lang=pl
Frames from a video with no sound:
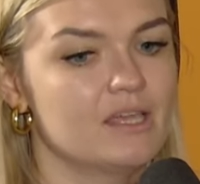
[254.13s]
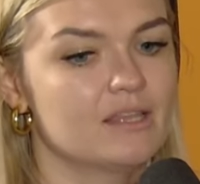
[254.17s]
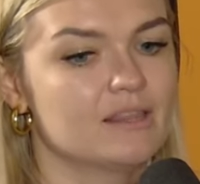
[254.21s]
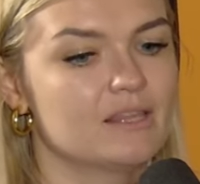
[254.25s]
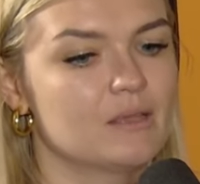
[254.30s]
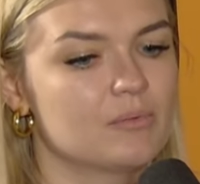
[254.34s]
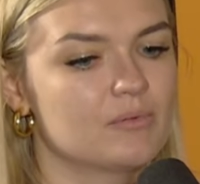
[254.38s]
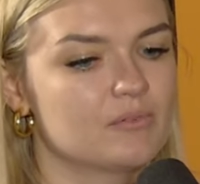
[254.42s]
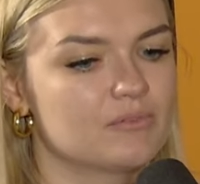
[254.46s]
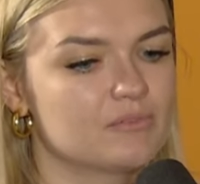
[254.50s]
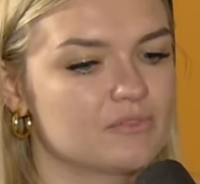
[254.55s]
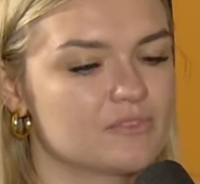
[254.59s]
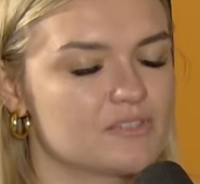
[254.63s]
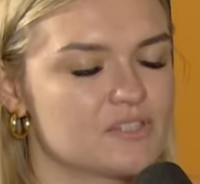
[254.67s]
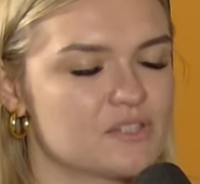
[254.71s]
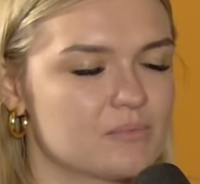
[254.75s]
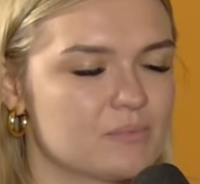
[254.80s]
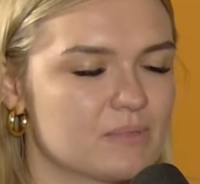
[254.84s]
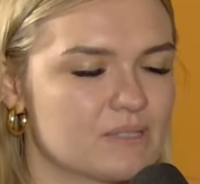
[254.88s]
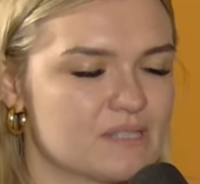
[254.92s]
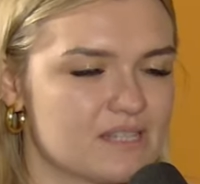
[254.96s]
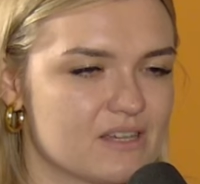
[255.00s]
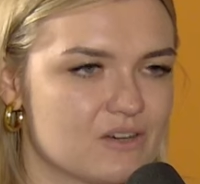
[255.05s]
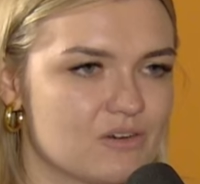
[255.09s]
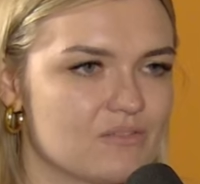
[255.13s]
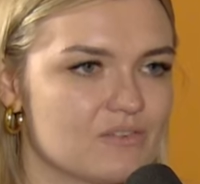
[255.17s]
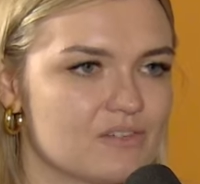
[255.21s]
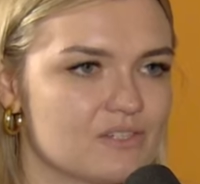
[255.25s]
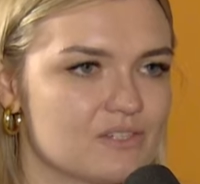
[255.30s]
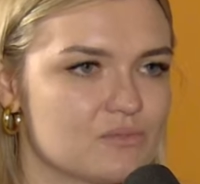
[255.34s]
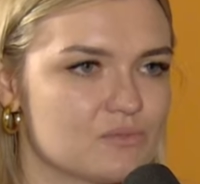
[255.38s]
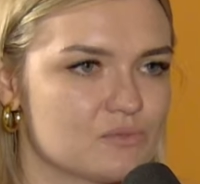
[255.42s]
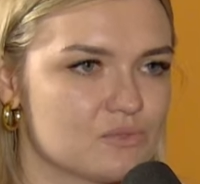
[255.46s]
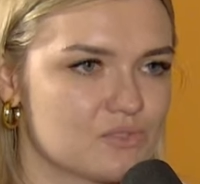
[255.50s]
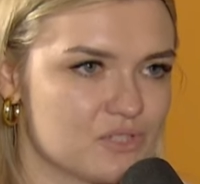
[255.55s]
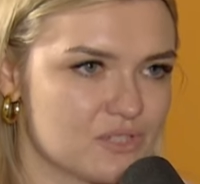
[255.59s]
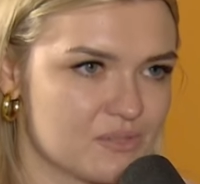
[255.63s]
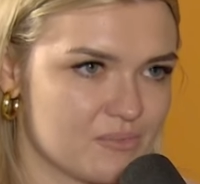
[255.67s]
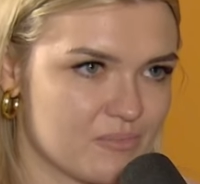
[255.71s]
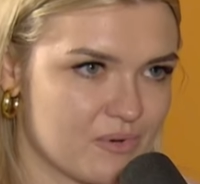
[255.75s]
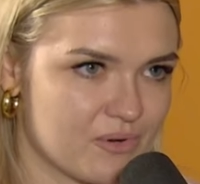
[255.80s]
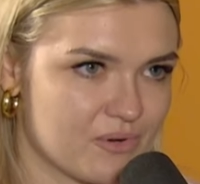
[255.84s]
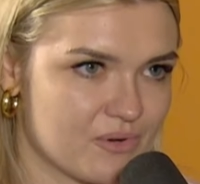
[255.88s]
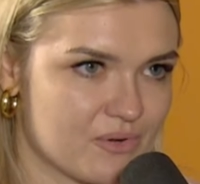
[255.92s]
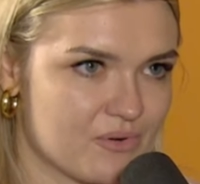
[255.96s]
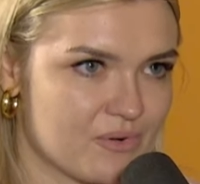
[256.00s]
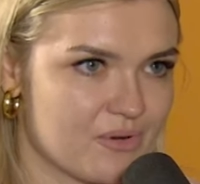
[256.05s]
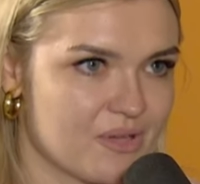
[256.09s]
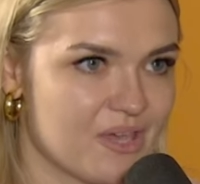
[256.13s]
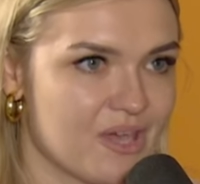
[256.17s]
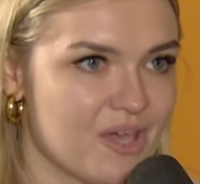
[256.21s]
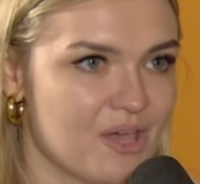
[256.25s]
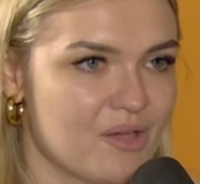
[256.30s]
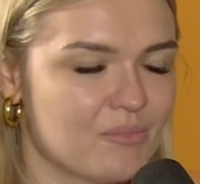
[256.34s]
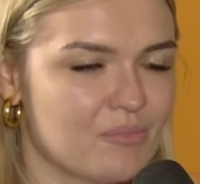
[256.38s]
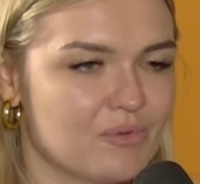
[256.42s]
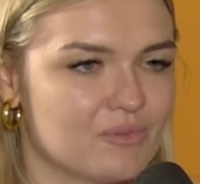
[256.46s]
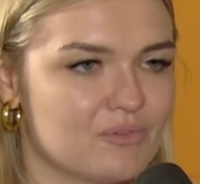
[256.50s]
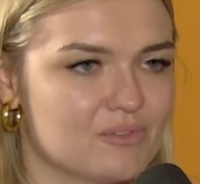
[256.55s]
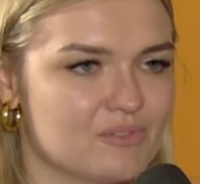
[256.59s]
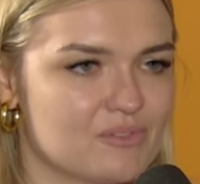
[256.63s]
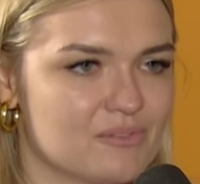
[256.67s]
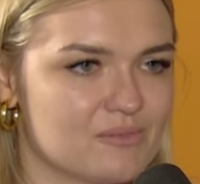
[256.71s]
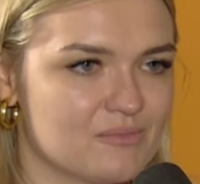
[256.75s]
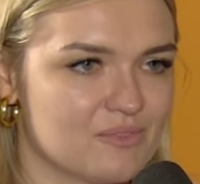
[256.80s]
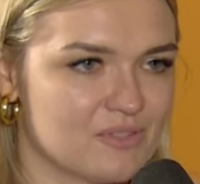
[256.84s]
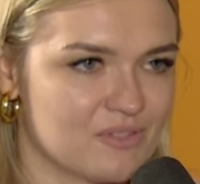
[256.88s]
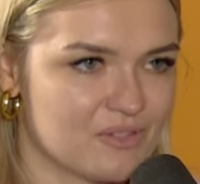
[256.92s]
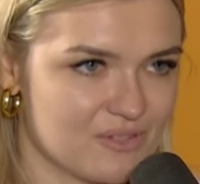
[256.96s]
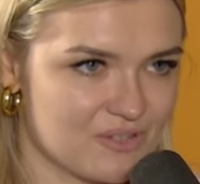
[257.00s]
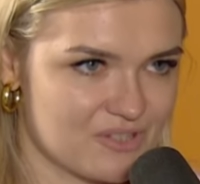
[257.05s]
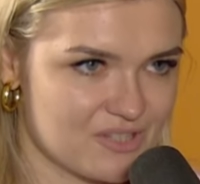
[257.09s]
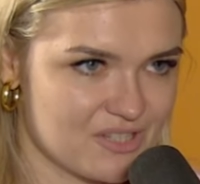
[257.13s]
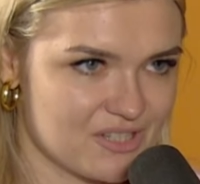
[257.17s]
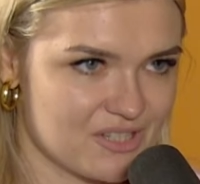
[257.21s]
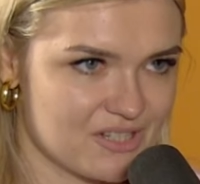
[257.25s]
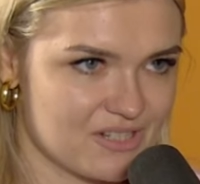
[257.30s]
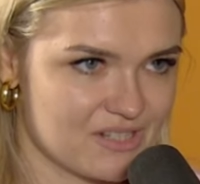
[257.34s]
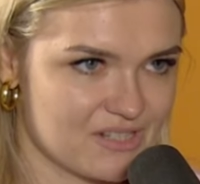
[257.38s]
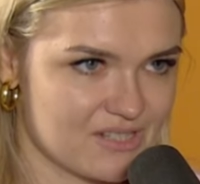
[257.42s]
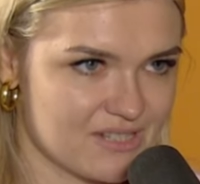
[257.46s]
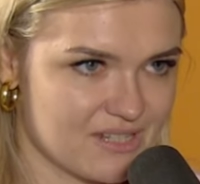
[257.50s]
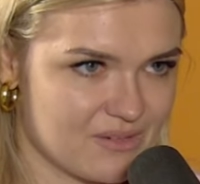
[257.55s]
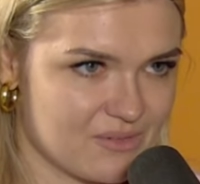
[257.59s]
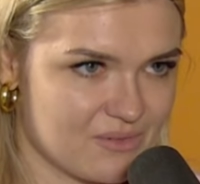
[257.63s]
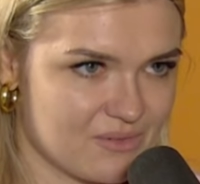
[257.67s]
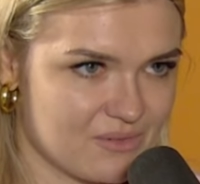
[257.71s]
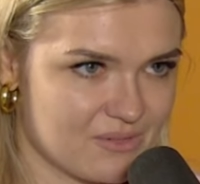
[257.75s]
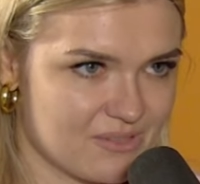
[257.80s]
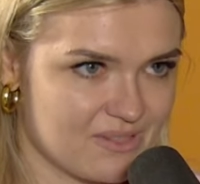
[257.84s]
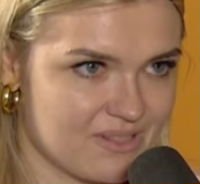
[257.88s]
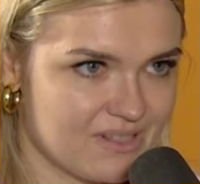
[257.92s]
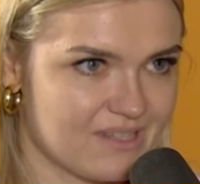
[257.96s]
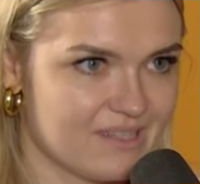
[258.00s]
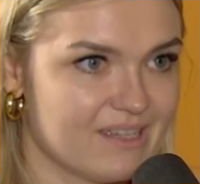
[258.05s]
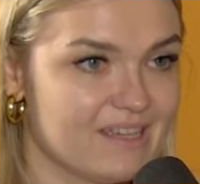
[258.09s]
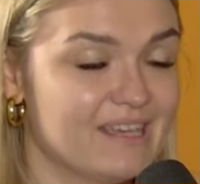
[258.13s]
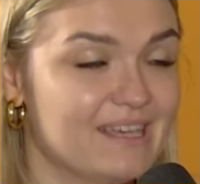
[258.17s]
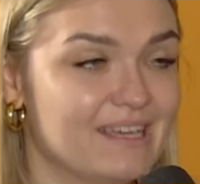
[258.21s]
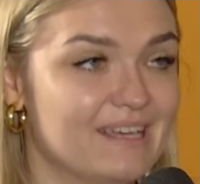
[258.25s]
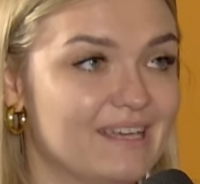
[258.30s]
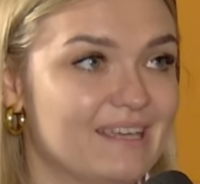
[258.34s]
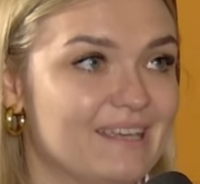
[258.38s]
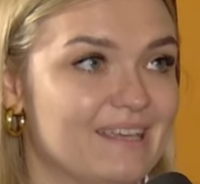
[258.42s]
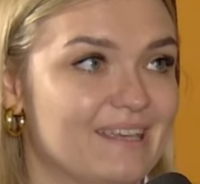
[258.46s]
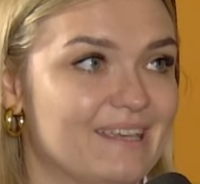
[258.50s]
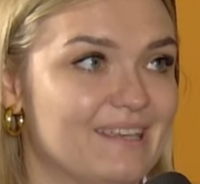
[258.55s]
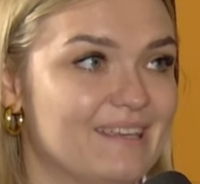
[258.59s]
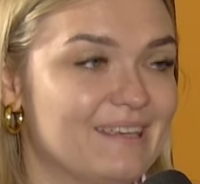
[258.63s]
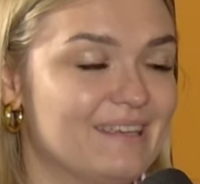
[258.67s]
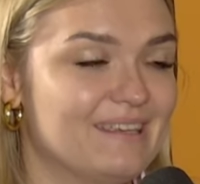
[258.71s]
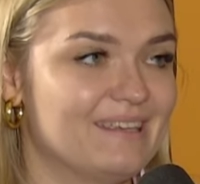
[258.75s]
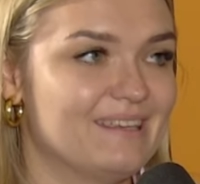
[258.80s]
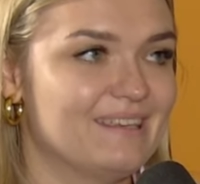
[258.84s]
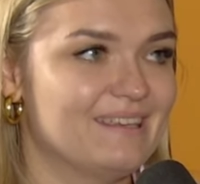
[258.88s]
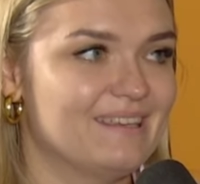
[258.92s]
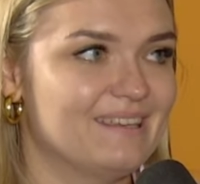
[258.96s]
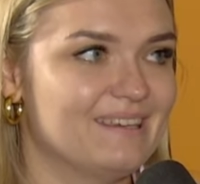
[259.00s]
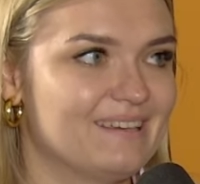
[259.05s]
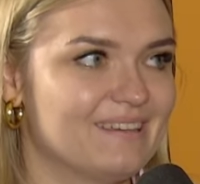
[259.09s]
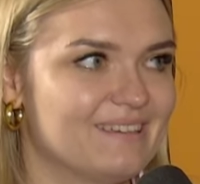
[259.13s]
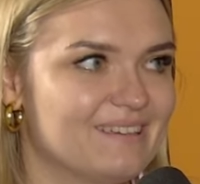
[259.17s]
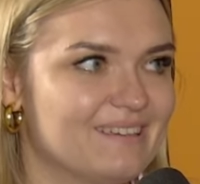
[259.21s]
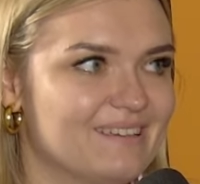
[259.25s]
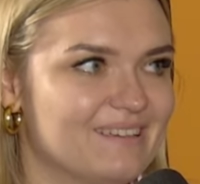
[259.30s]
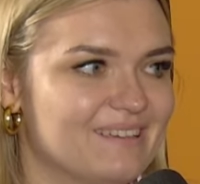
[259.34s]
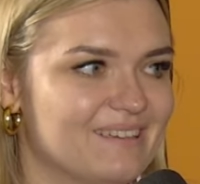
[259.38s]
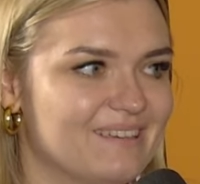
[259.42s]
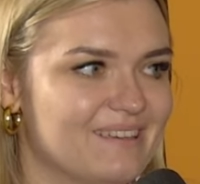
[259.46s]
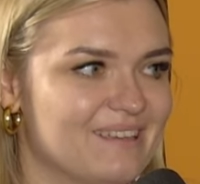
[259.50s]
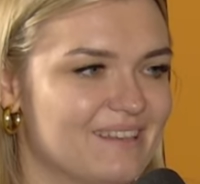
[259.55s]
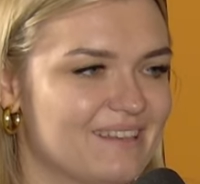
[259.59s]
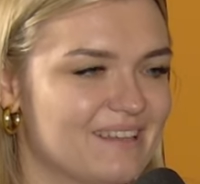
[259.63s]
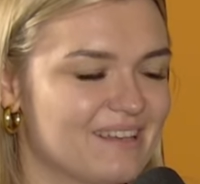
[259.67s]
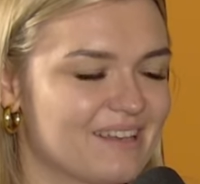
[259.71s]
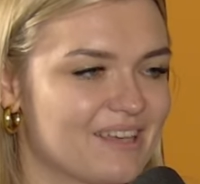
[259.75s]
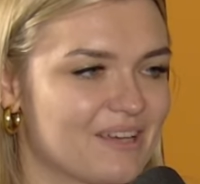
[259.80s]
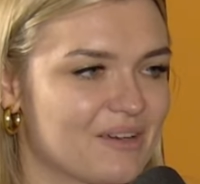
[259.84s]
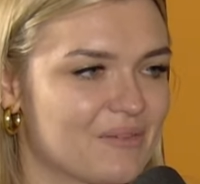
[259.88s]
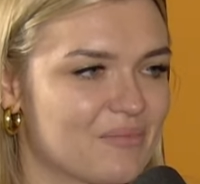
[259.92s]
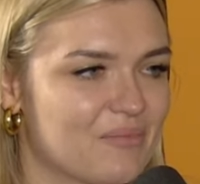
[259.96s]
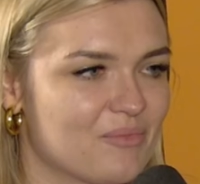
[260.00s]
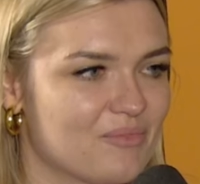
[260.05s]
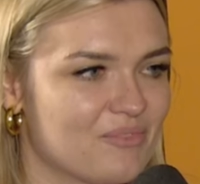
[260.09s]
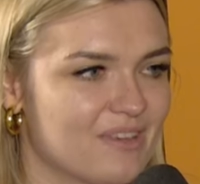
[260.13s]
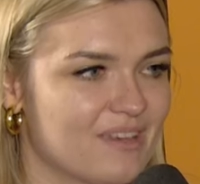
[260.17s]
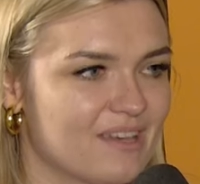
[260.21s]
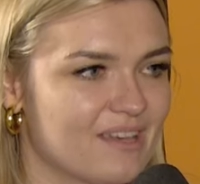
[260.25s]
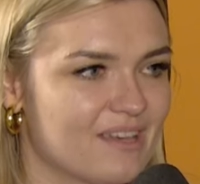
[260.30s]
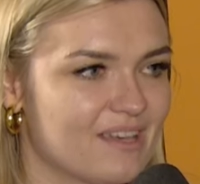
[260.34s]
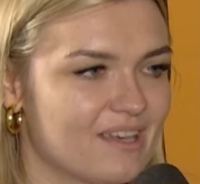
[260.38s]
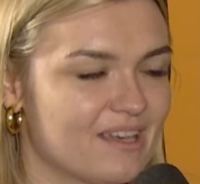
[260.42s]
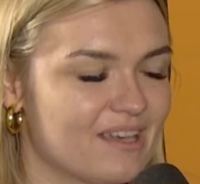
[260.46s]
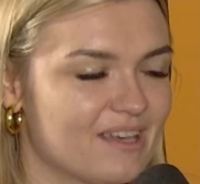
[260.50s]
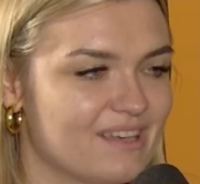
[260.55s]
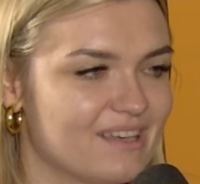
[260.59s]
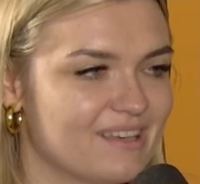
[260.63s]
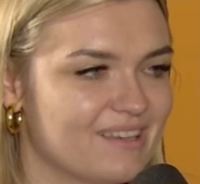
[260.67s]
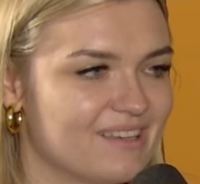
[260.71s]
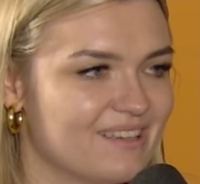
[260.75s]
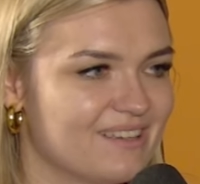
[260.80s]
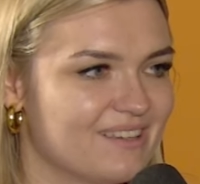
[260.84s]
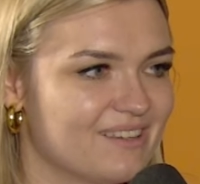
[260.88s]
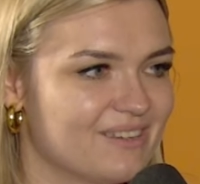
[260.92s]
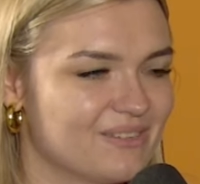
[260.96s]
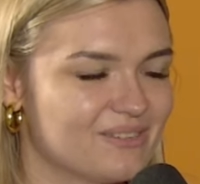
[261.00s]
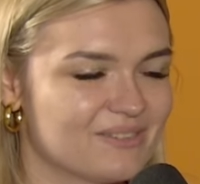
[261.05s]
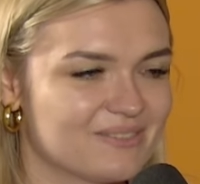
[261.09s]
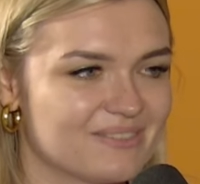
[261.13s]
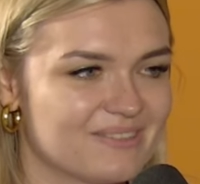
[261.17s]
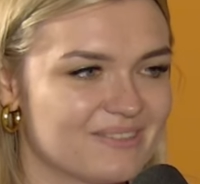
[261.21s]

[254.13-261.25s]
Na pewno trzeba zachować duży spokój, bo to są tylko 4 sekundy i, y, i tak jak mówię, no,